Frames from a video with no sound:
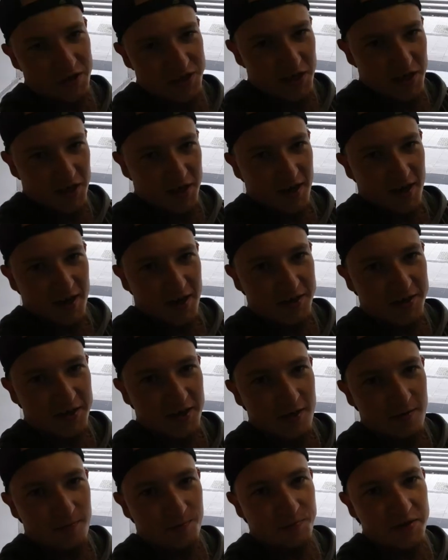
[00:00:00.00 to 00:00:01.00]
Wir sind
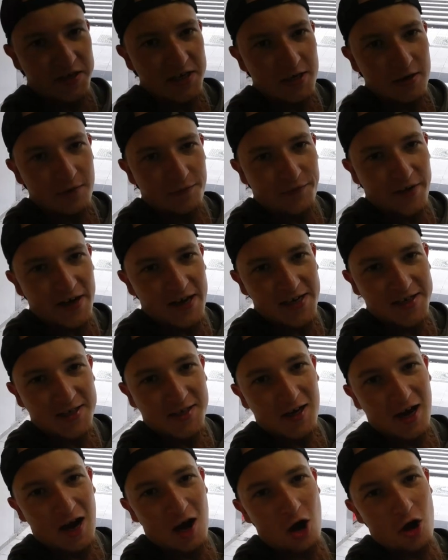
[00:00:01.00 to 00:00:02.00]
gerade in
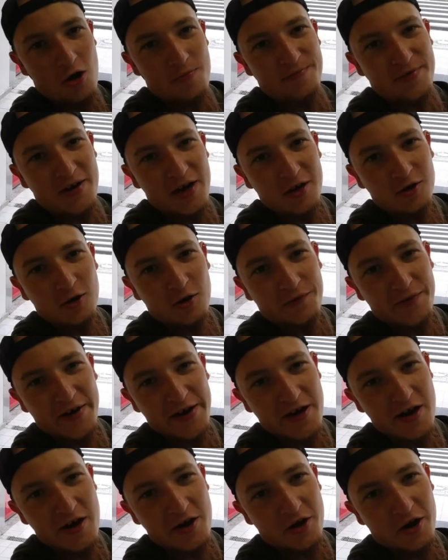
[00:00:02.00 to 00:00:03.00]
Bielefeld Hauptbahnhof
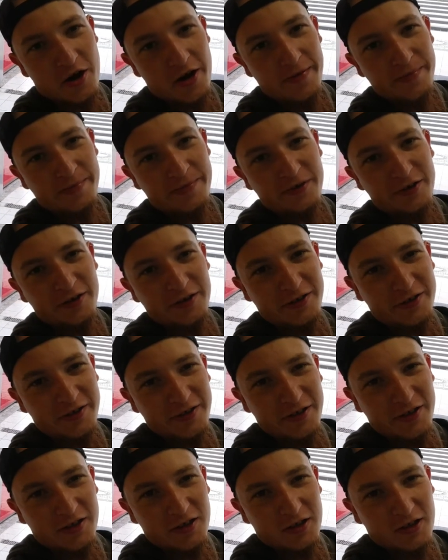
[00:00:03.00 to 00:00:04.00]
angekommen
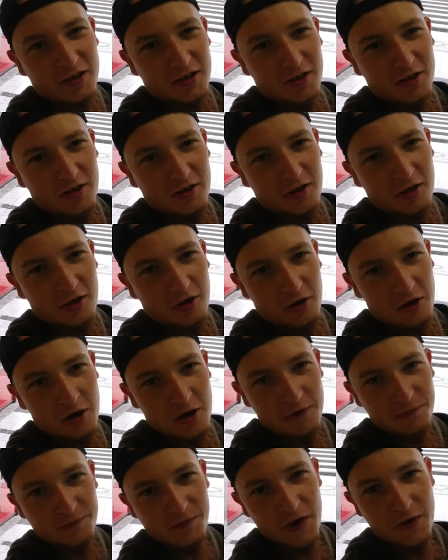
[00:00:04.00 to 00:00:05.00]

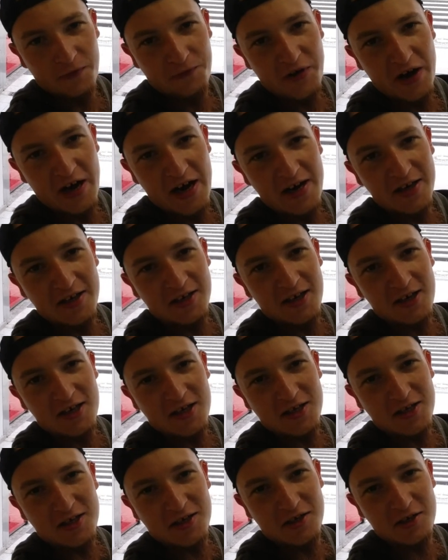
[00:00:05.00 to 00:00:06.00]
und wir fahren
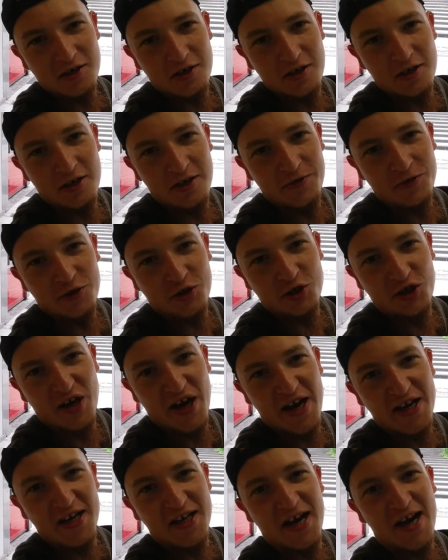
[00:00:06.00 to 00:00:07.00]
jetzt äh, zu
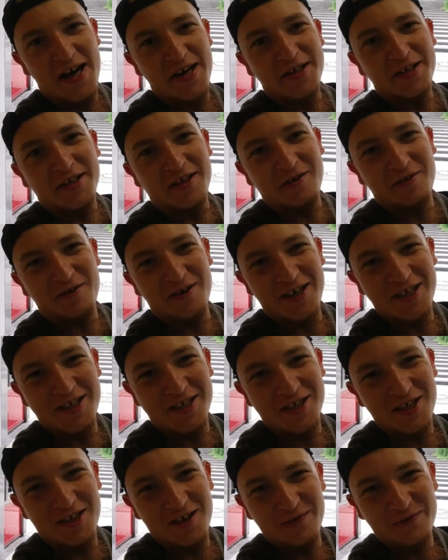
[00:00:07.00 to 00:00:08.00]
einer anderen
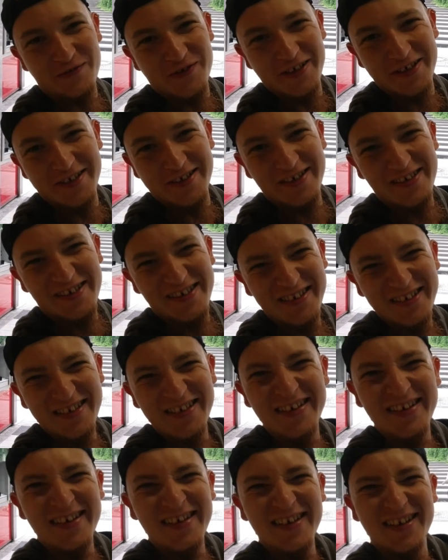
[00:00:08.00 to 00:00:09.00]
Ortschaft hin.
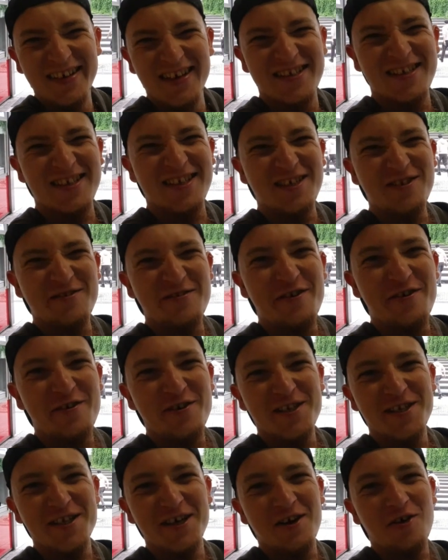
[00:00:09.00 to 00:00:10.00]
Das ist nur
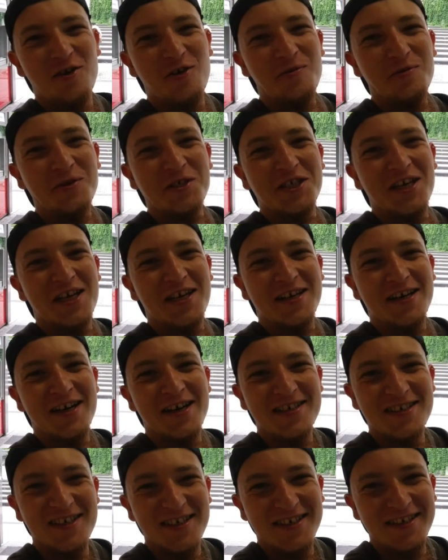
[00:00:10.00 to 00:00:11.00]
unsere
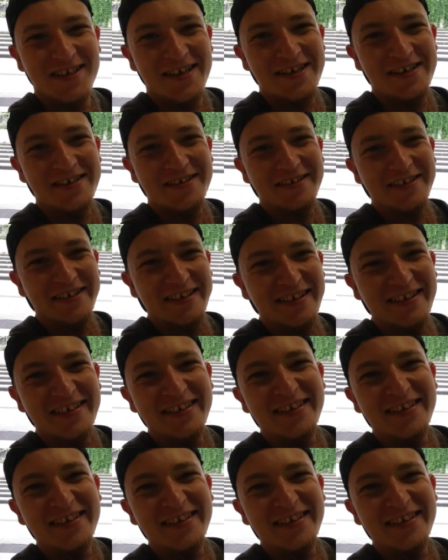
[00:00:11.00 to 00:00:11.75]
Umsteighaltestelle.